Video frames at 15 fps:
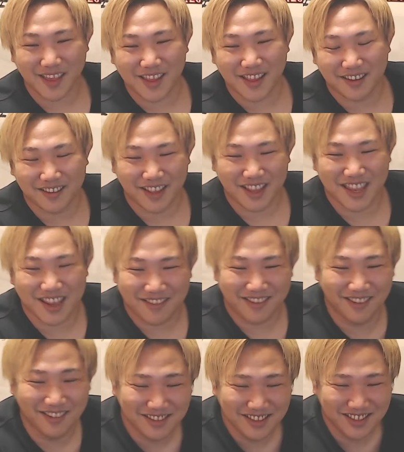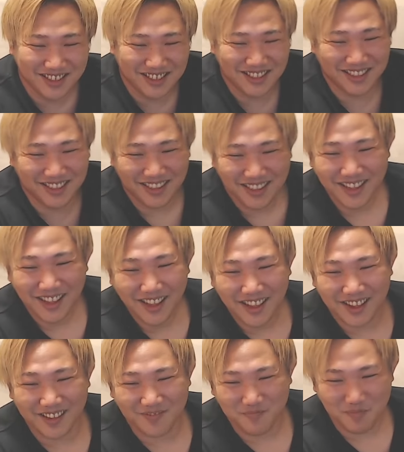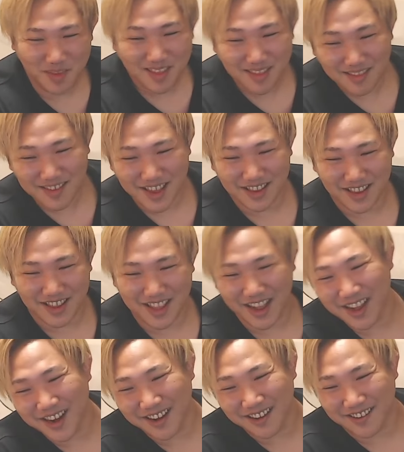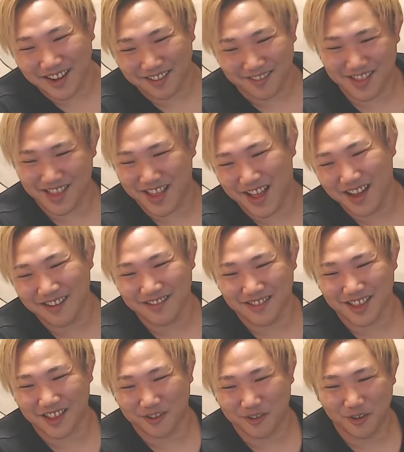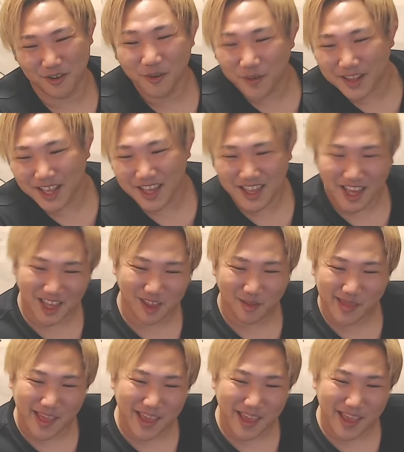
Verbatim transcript: げなくなっちゃうよミズニャンに流れる可能性あるんでしょ、私たちの1000